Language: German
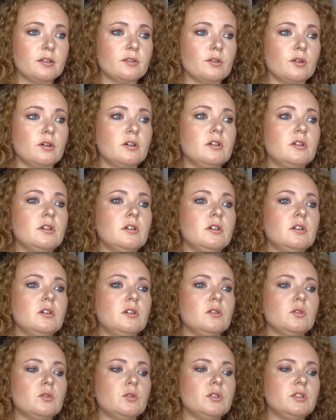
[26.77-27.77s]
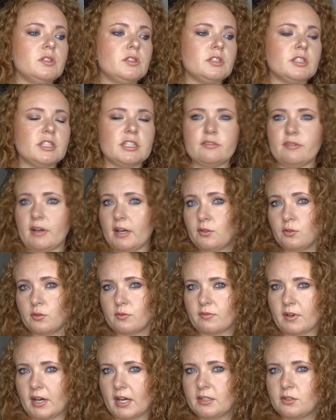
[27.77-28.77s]
So, und ich warte
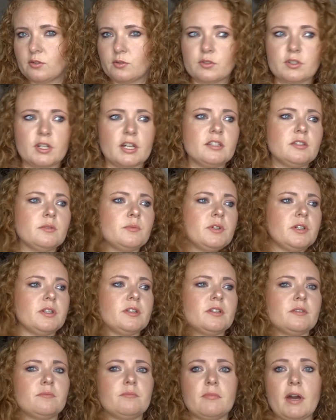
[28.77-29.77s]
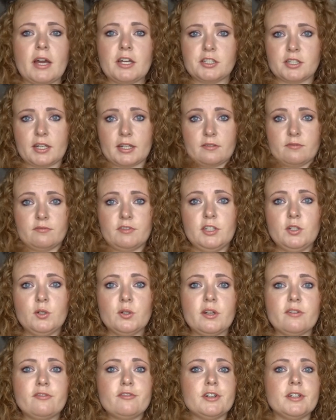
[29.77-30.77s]
und warte und dachte mir, dann mache ich direkt ein
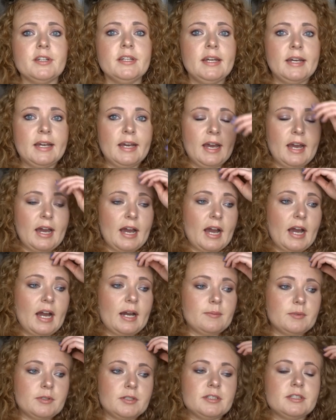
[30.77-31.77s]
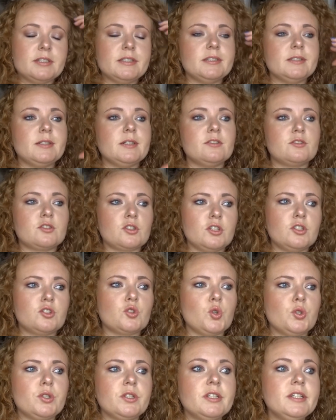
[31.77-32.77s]
Video davon. Aber äh, es äh,
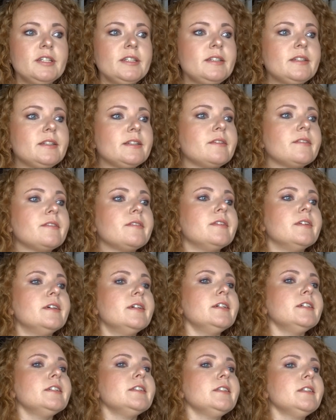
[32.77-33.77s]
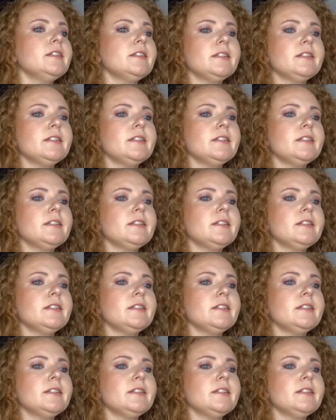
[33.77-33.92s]
geht nichts, ne?